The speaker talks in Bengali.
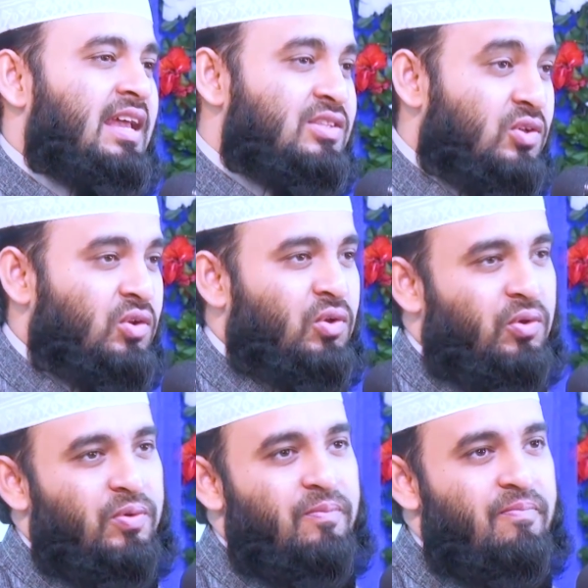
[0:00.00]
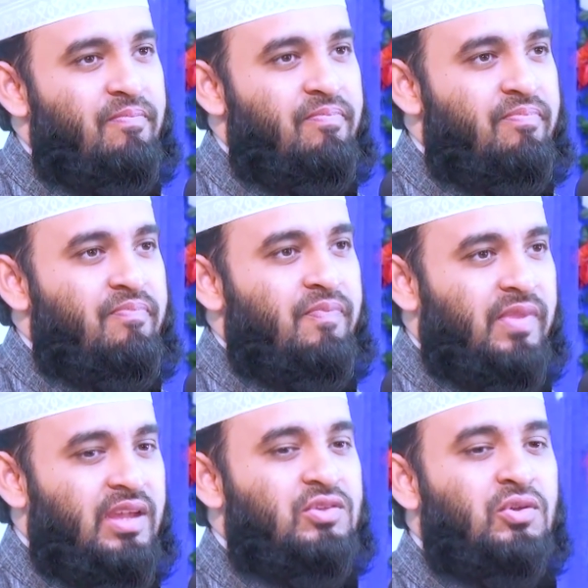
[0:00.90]
এজন্য
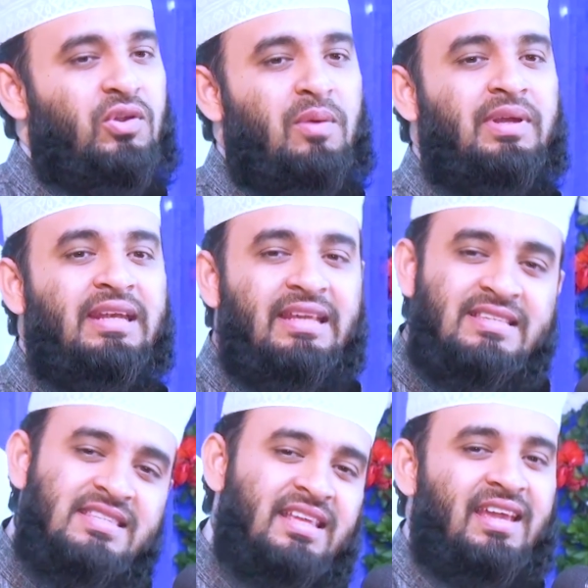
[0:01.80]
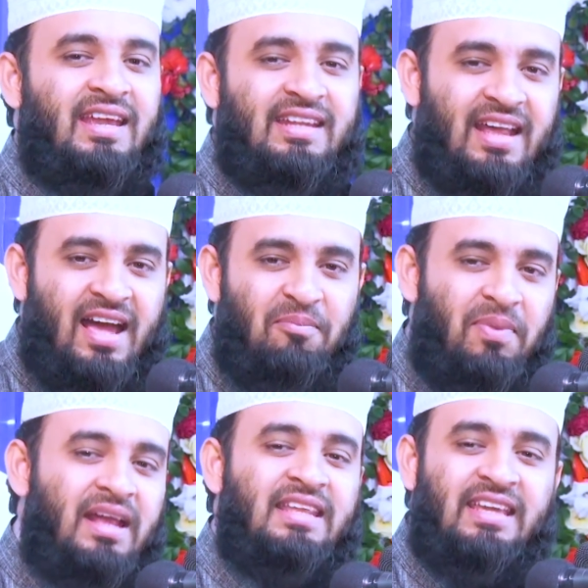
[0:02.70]
এজন্য আমি নিজ থেকে এটা
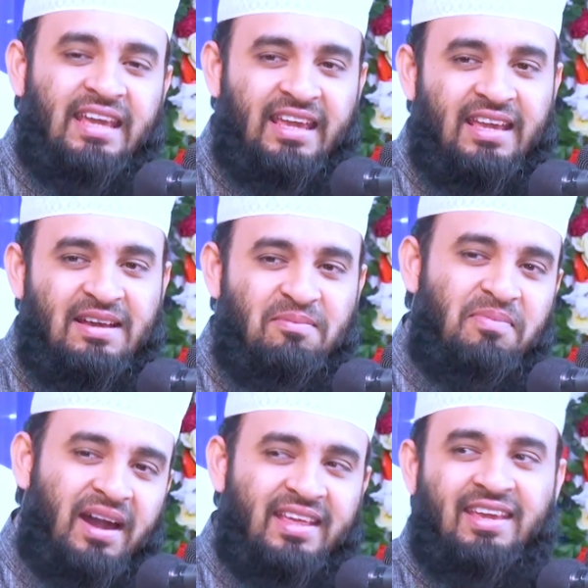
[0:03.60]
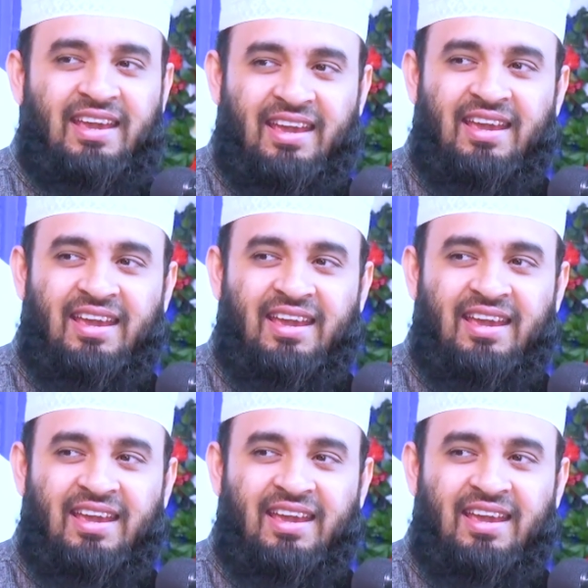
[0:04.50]
বানিয়ে বাড়িয়ে